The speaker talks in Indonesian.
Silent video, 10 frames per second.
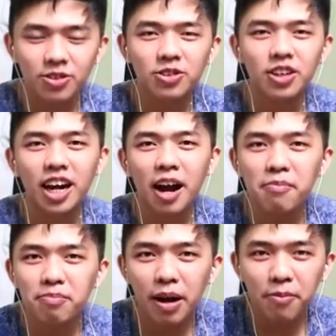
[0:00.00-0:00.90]
tuh
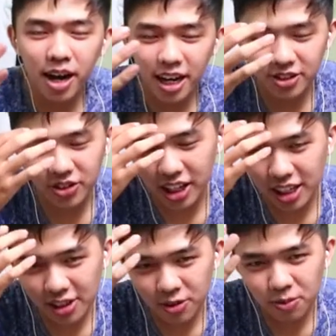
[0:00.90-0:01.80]
gampang banget cuy
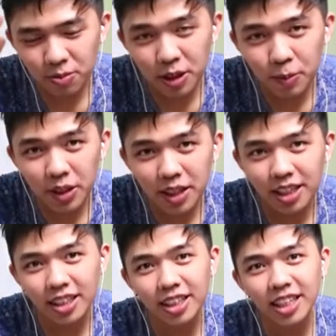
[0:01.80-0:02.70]
karena tuh
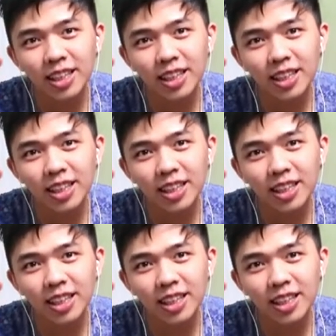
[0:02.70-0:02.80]
bener-bener